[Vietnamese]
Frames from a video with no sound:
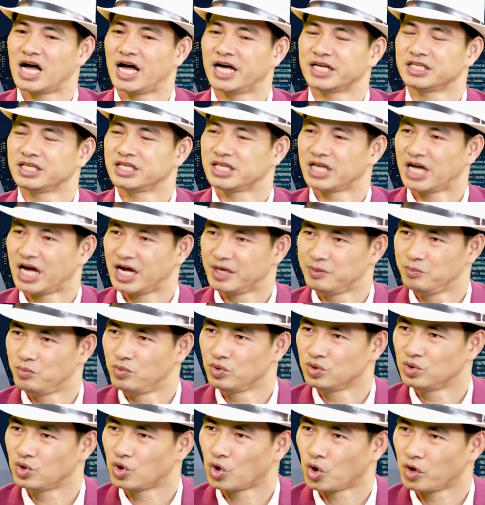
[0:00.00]
anh anh
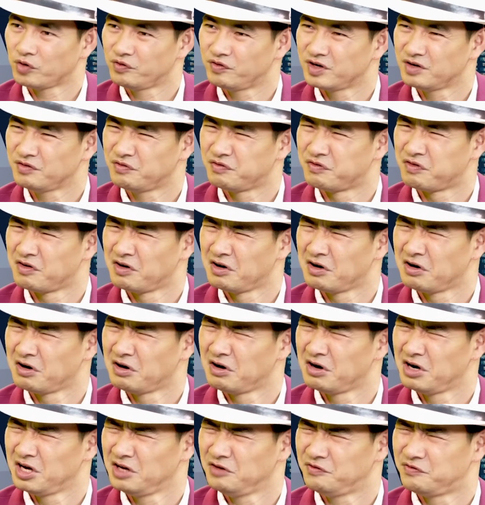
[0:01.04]
muốn nói với
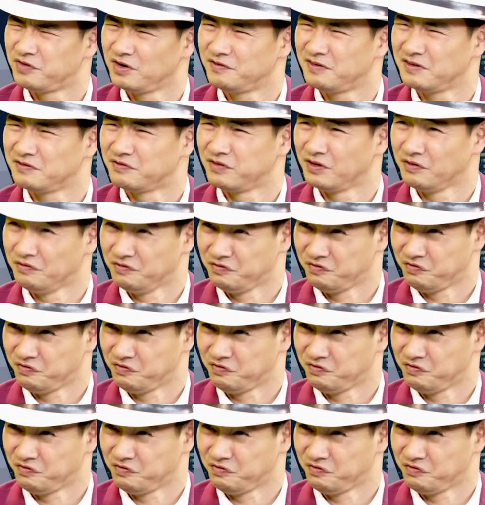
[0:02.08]
với với với với